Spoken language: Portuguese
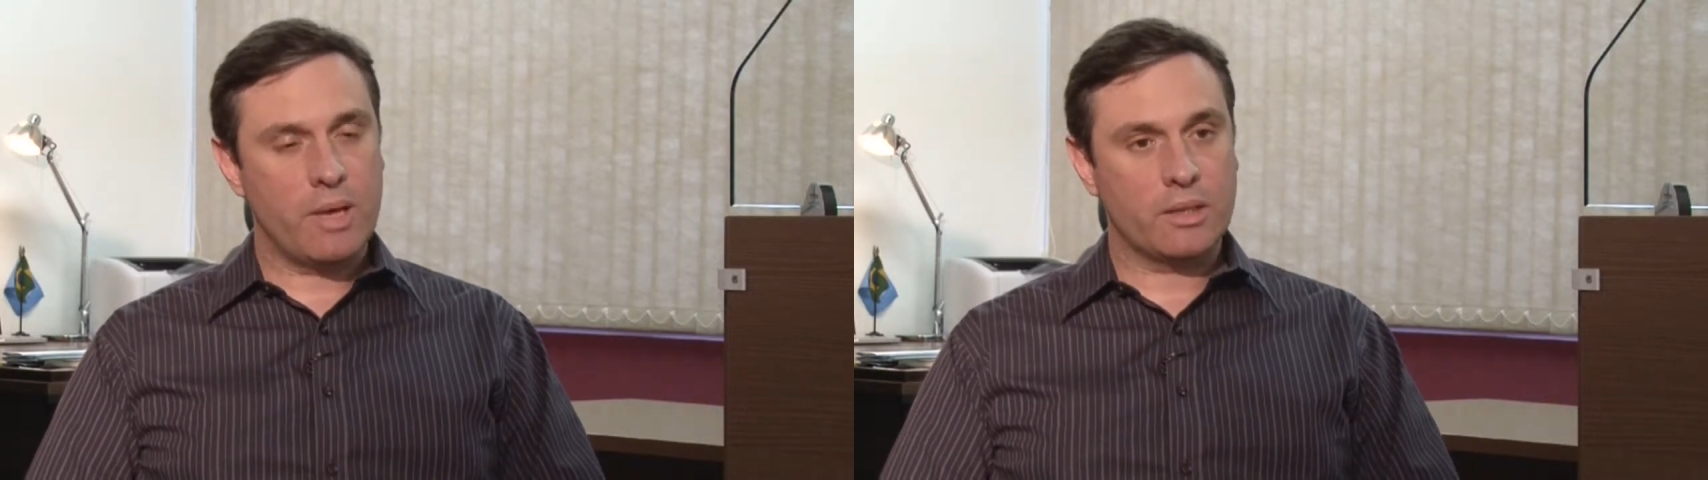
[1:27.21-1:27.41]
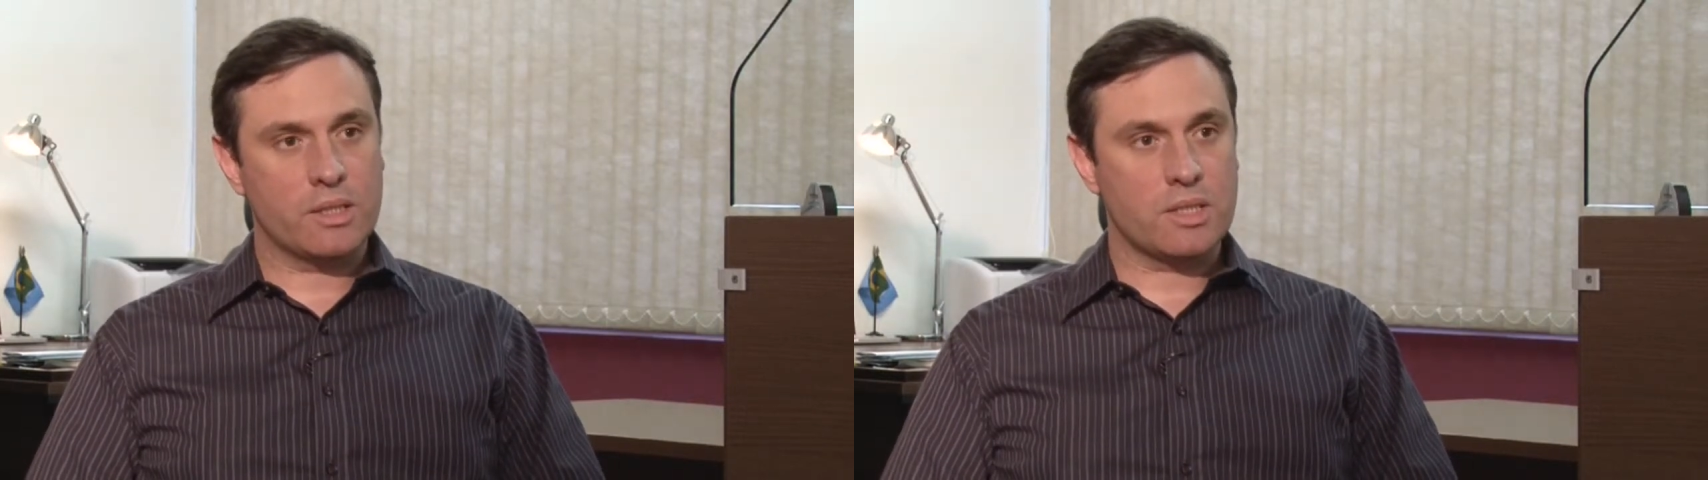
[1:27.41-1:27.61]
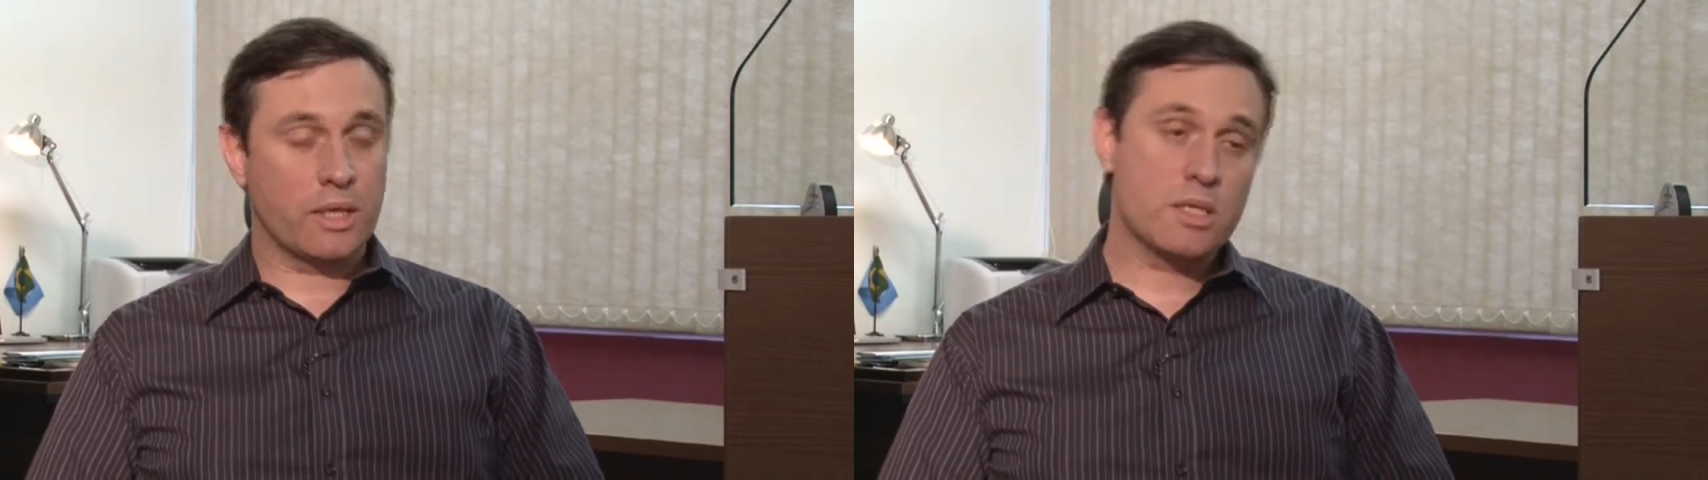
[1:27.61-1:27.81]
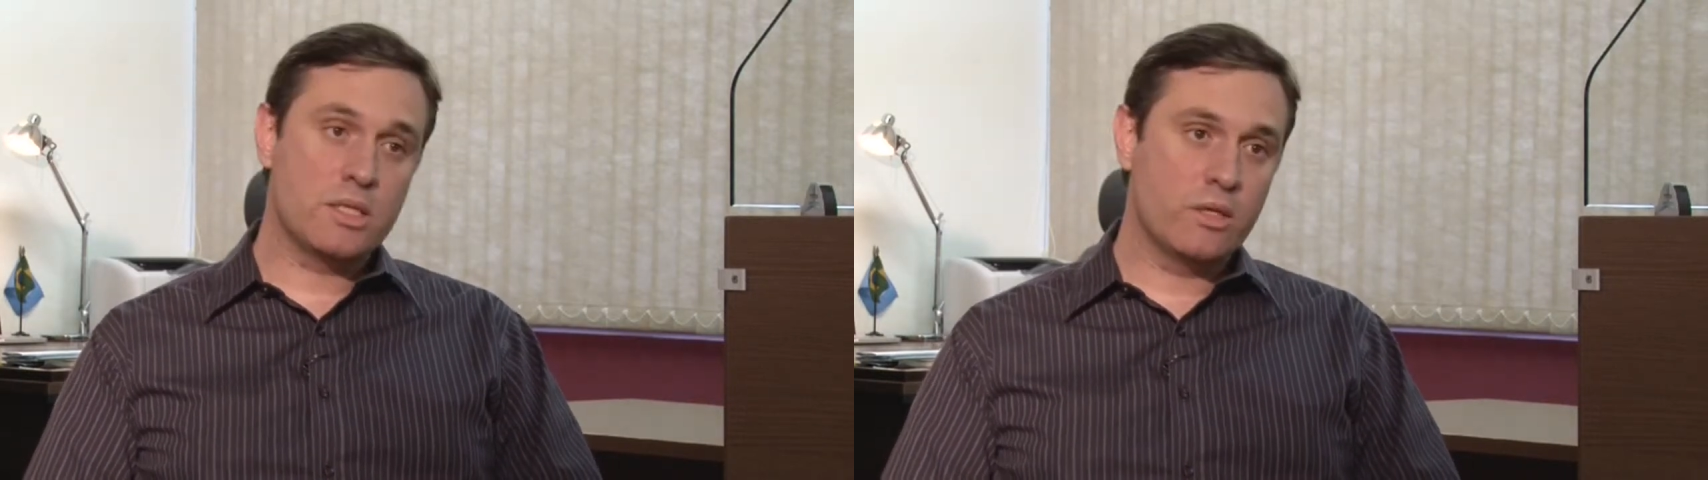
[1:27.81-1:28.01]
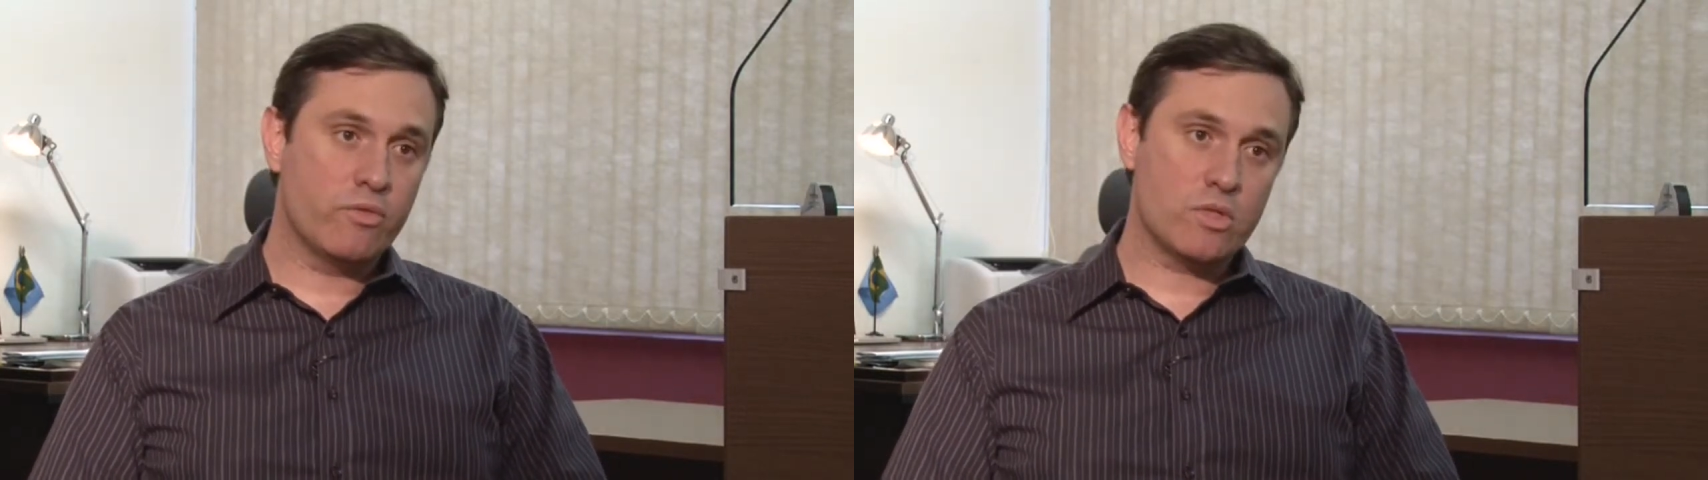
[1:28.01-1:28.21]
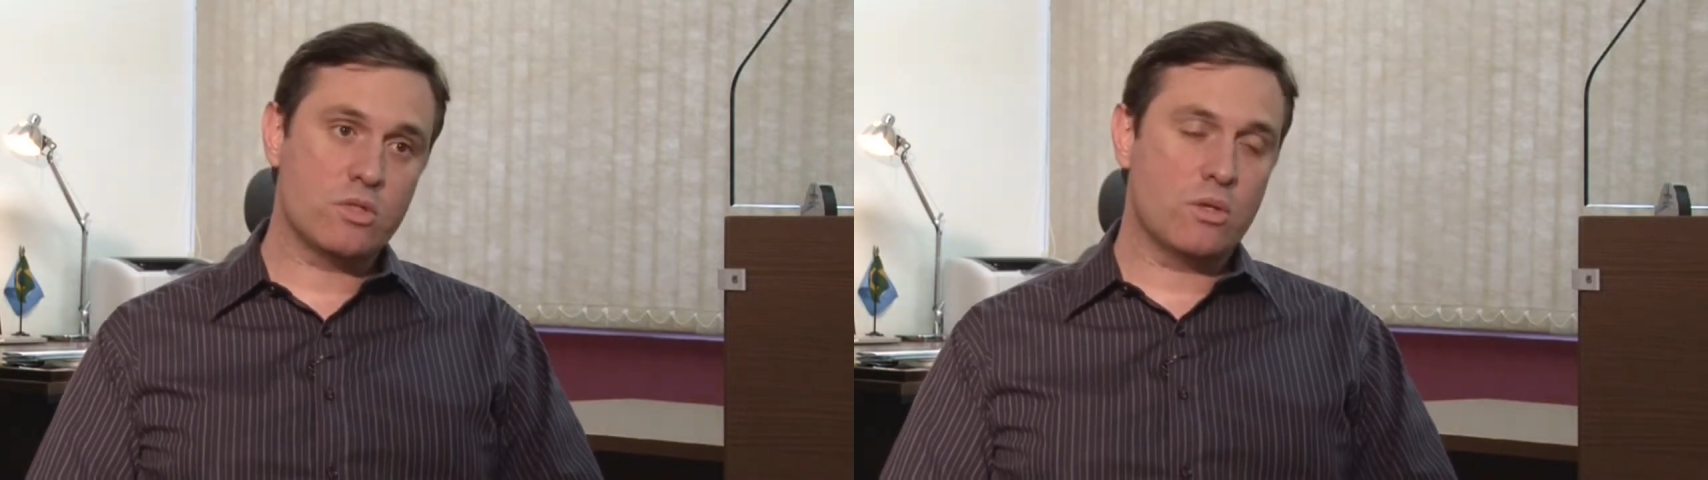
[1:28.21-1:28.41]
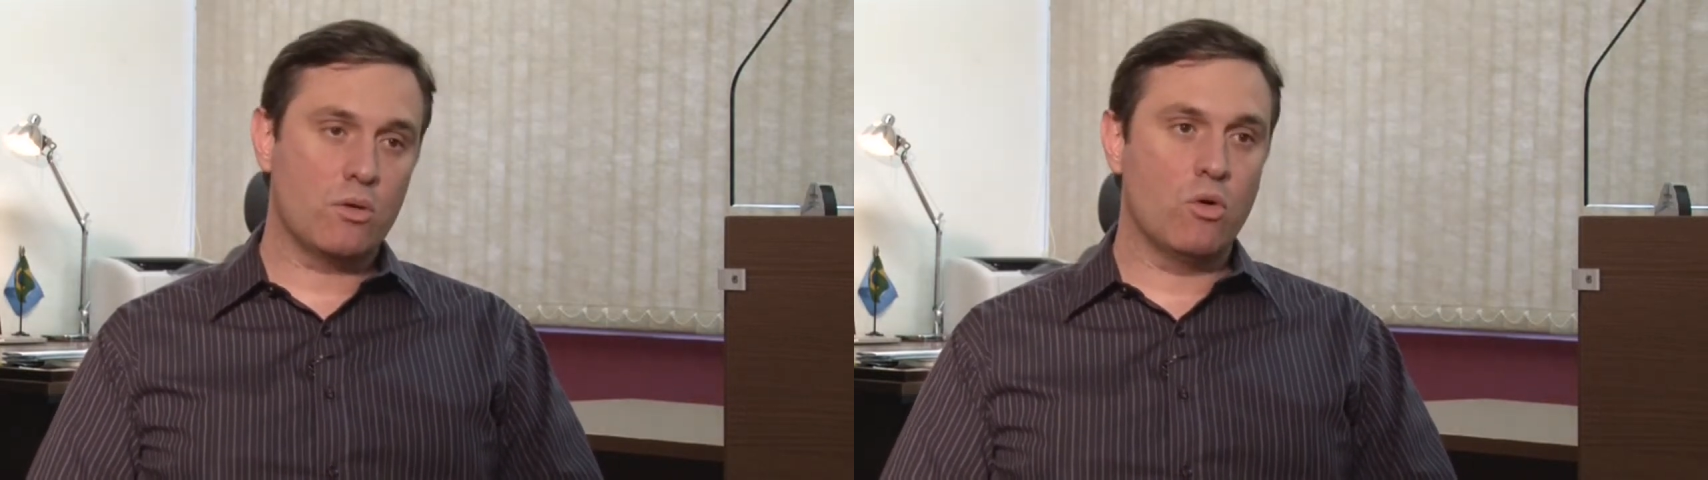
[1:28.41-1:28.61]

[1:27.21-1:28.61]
metas agressivas